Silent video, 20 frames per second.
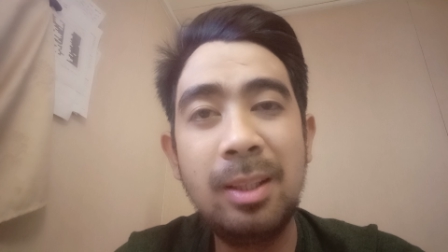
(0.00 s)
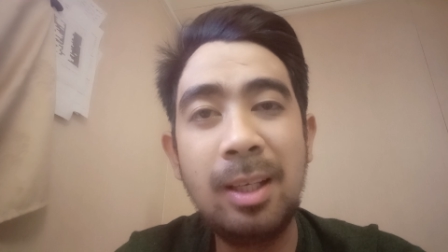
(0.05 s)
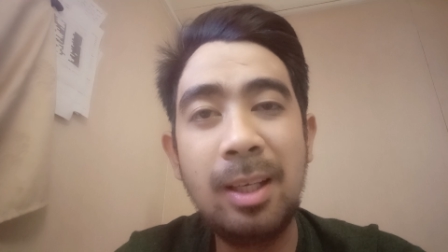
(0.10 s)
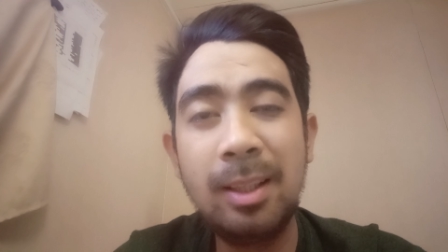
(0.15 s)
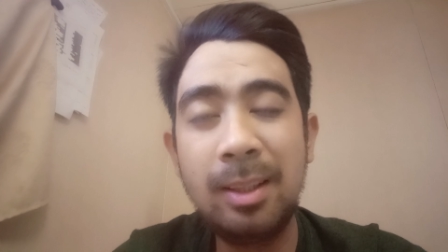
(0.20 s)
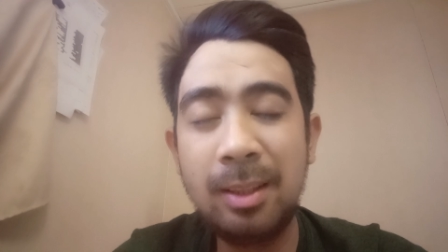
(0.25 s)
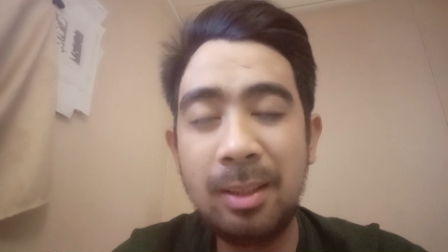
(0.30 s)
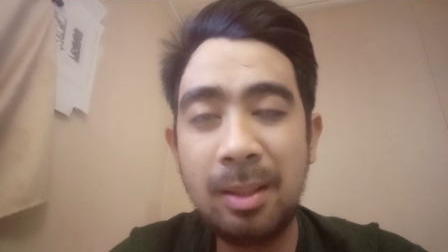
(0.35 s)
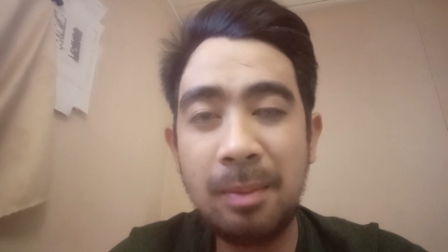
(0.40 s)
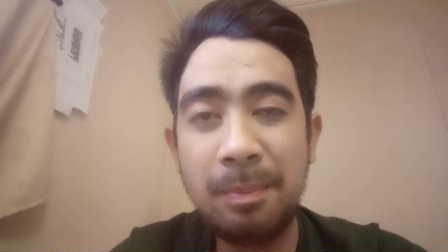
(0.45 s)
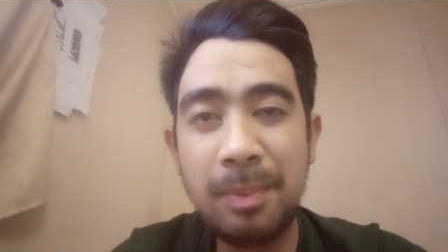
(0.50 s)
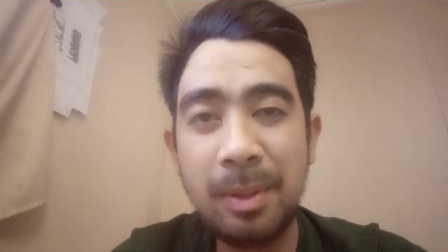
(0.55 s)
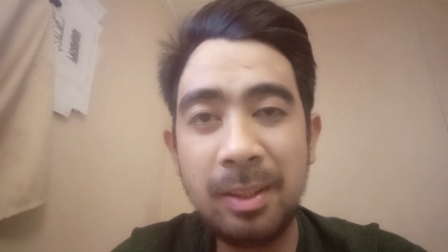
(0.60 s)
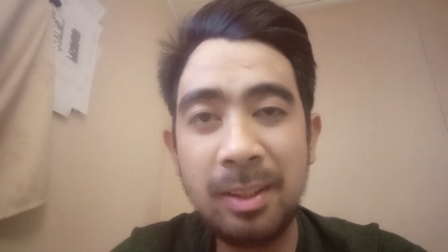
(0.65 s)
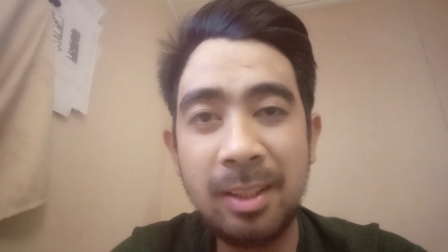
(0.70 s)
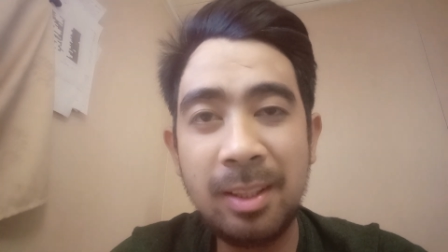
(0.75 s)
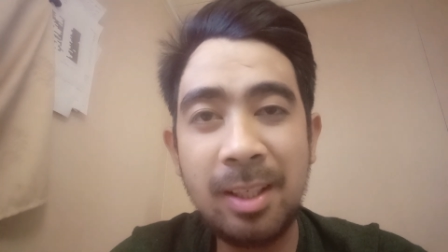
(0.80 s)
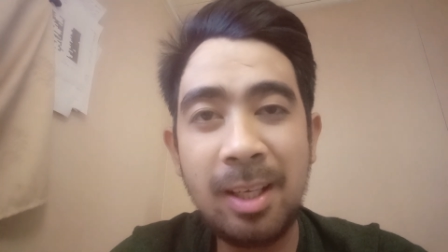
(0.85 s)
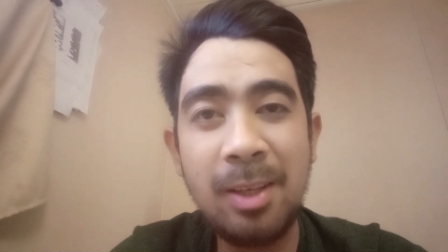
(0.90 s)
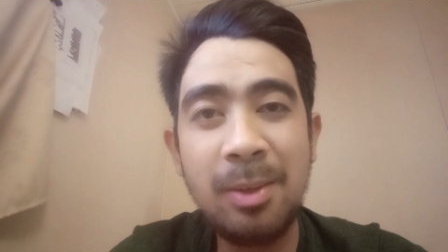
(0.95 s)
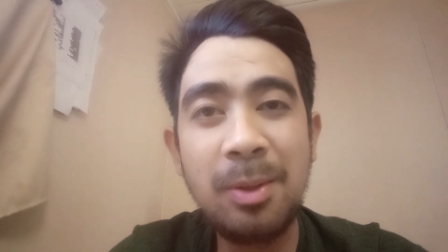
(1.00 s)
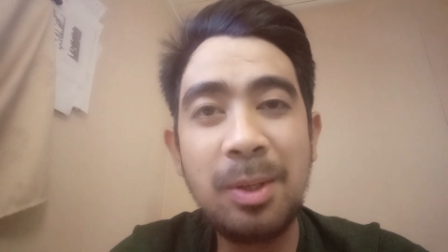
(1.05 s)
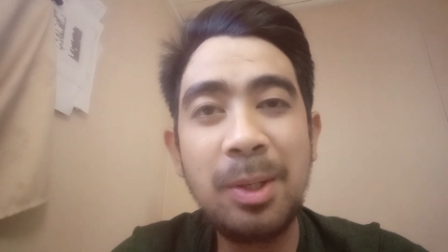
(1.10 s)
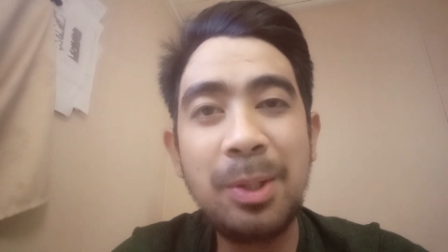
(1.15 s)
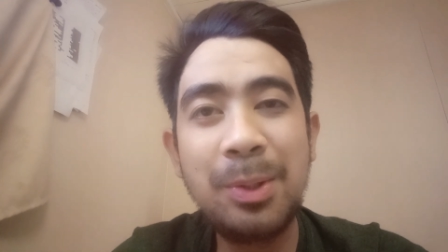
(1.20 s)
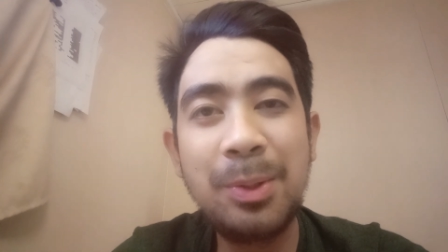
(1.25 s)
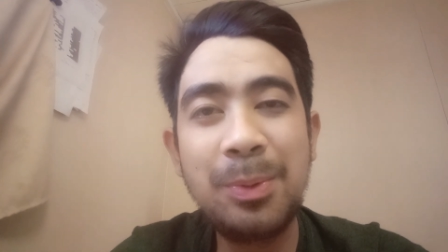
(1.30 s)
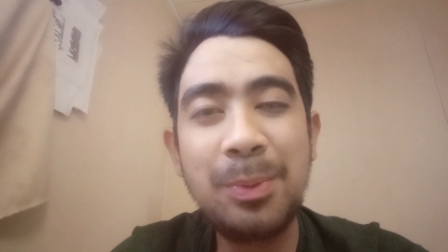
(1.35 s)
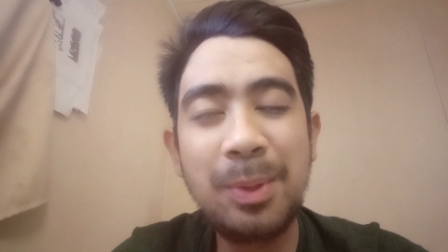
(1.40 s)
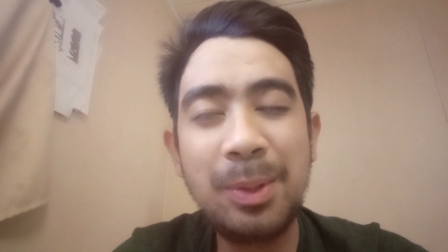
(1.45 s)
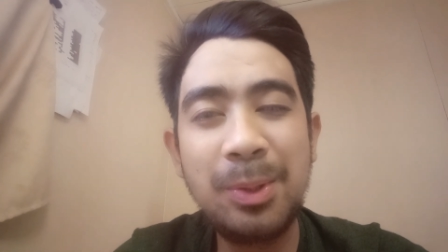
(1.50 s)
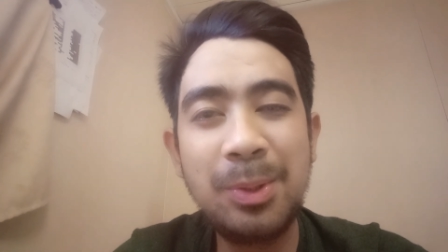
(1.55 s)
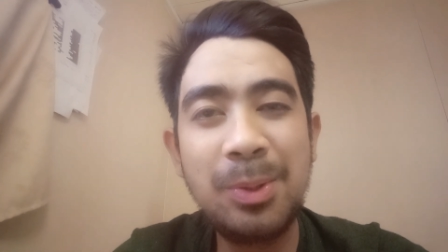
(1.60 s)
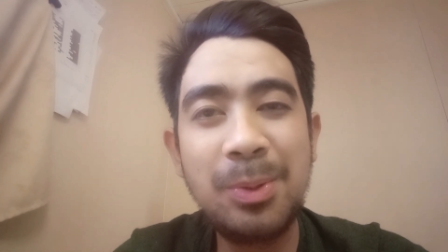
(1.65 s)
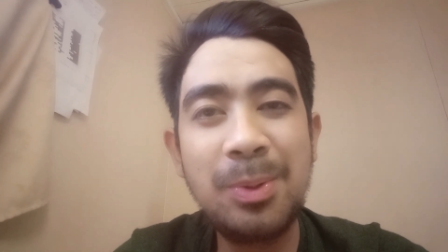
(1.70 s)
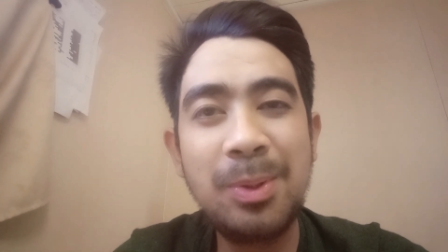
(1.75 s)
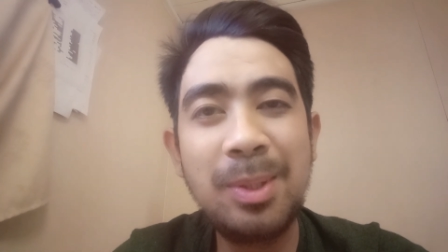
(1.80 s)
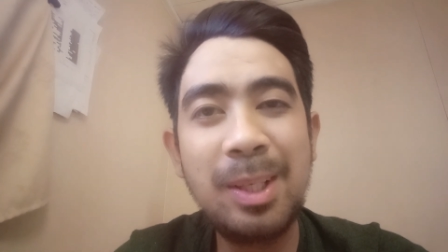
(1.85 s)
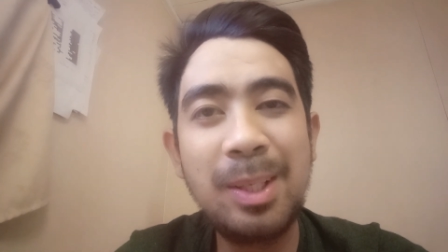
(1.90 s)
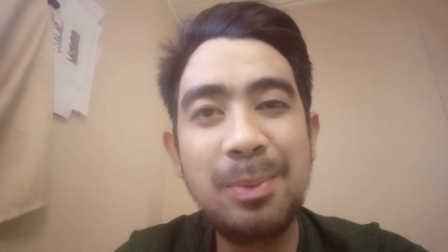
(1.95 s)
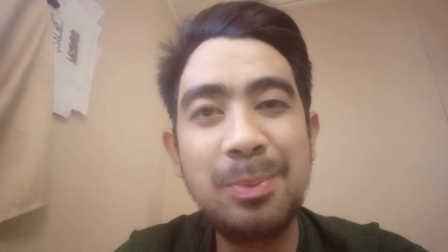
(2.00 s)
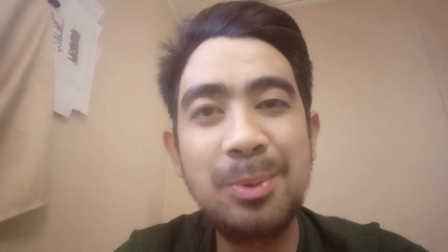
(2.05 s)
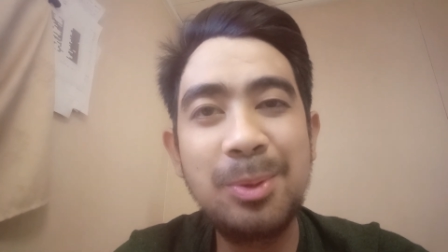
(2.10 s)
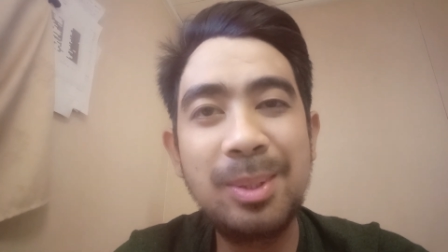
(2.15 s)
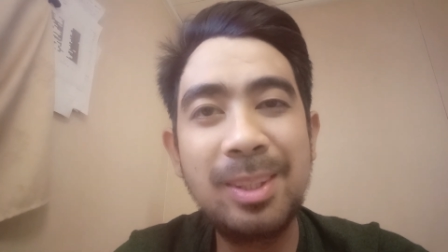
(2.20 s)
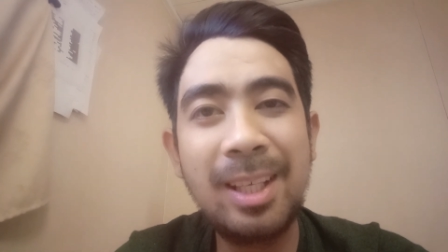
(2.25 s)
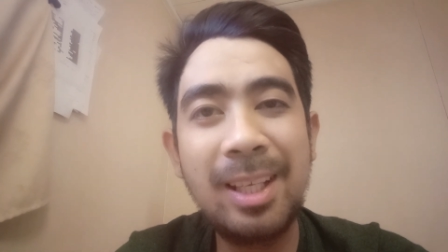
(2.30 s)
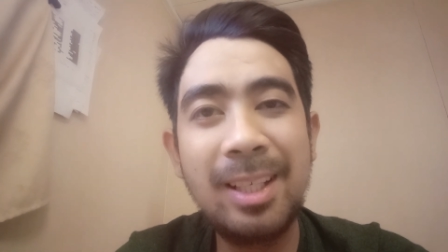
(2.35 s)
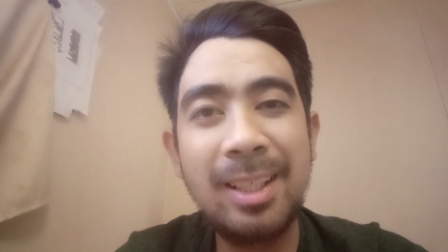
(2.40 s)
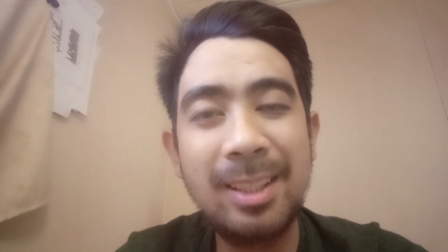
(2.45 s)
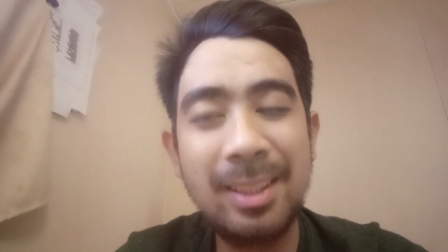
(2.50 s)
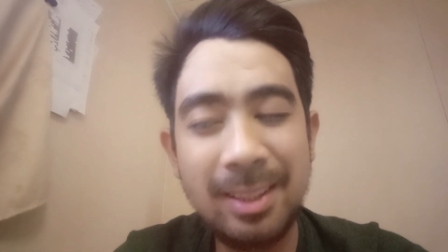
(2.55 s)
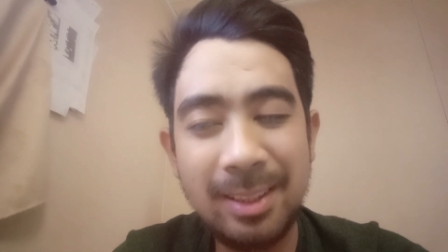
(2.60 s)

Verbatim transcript: at kapag nanalo kayo, huwag niyo kong kalimutan.